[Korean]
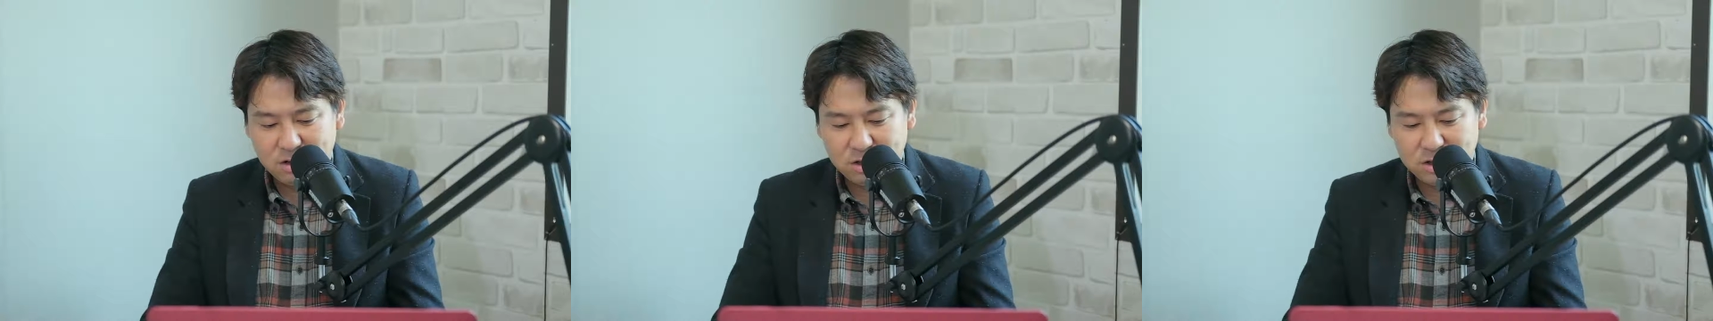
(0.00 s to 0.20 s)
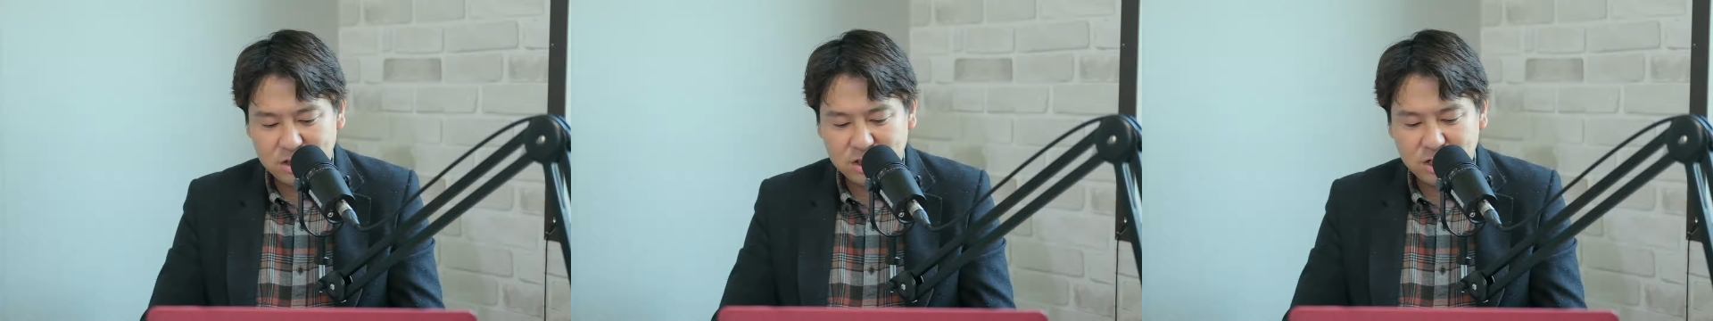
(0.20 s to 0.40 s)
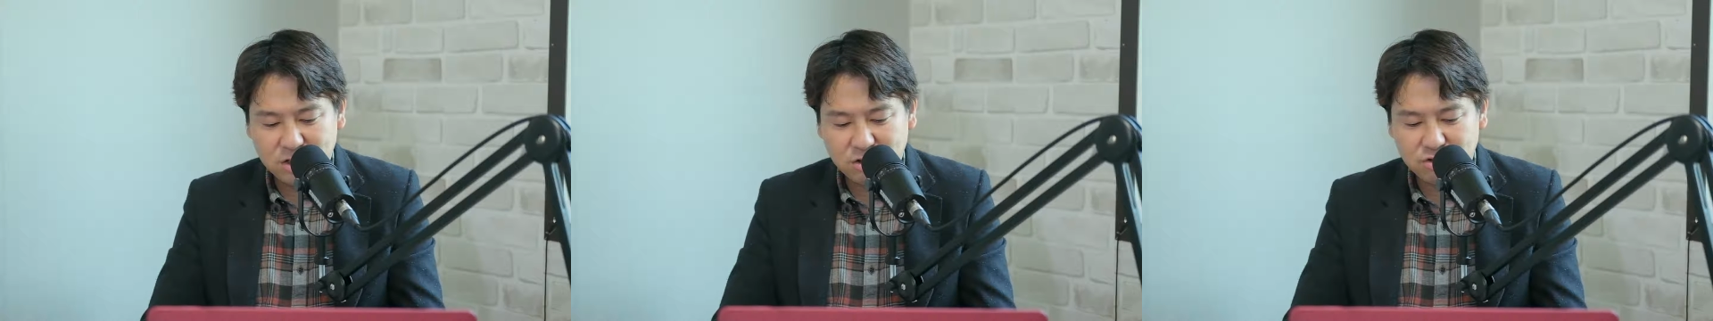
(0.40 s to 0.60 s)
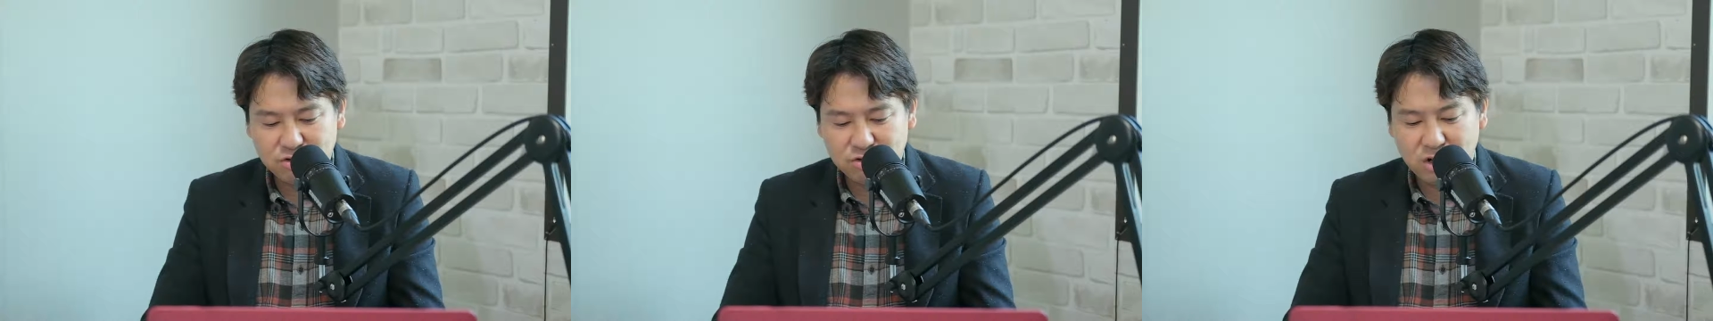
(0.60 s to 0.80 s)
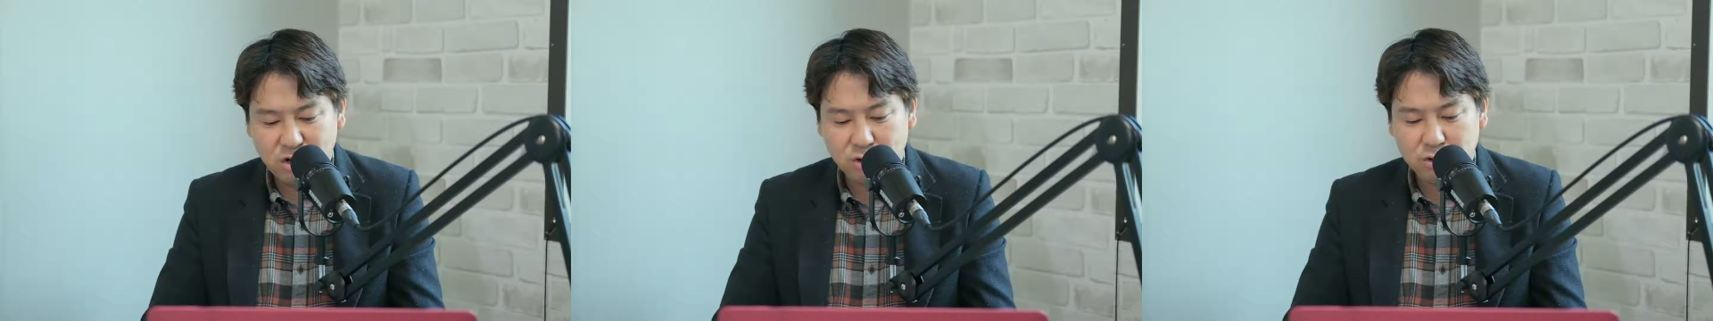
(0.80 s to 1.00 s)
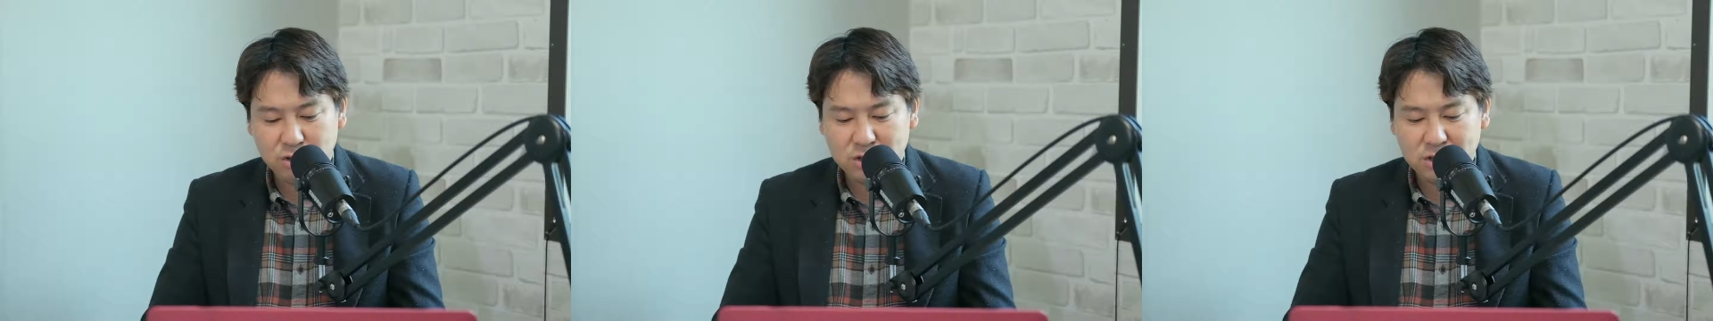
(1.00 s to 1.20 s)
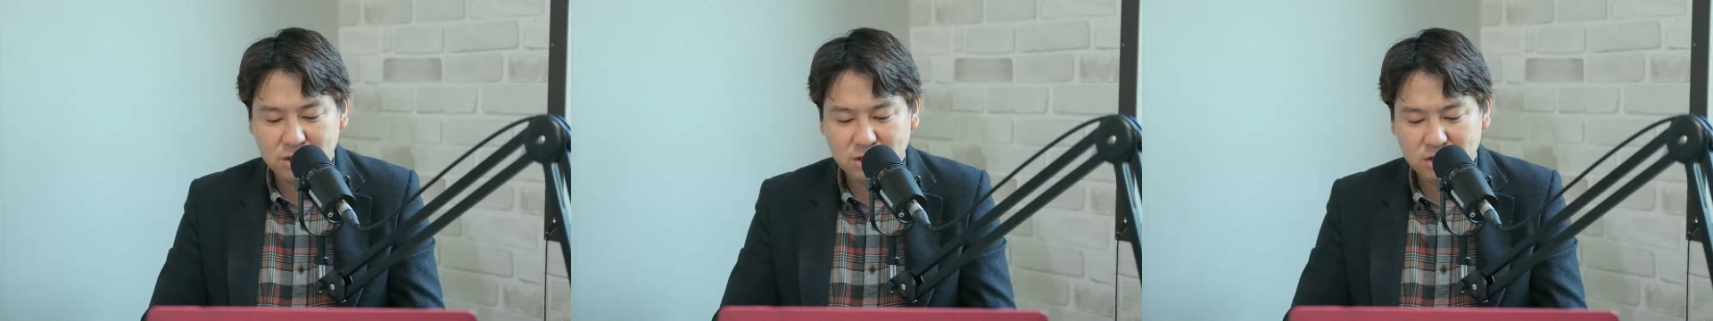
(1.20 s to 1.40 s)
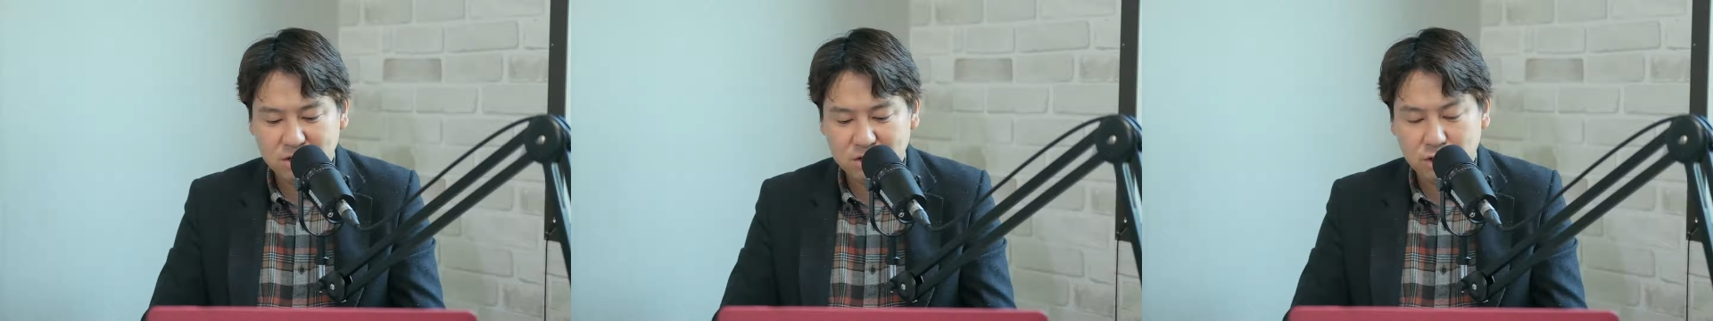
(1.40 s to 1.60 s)
어, 이 책들 중에 어떤
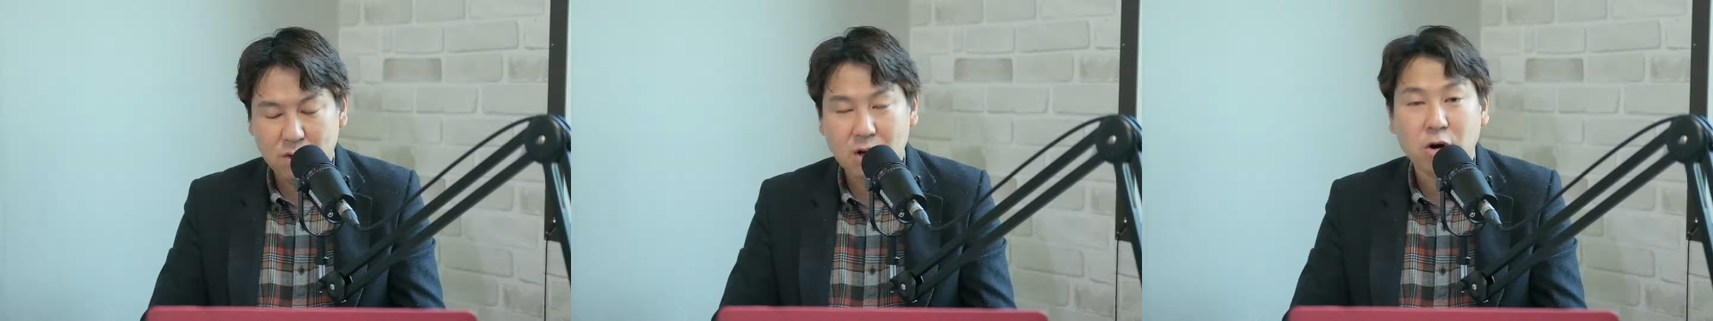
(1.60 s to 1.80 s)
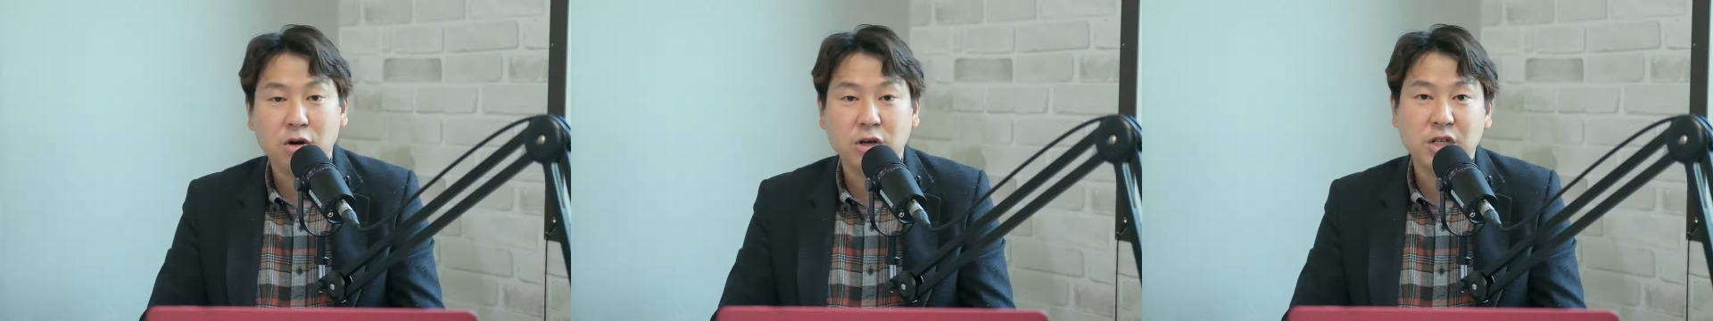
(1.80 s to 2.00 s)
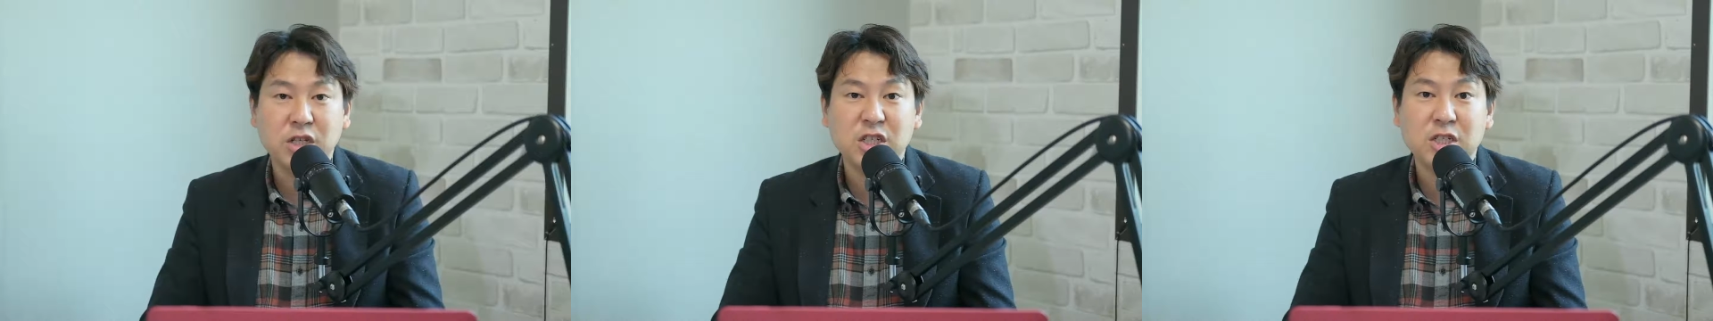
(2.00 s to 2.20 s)
책들은 저와 거의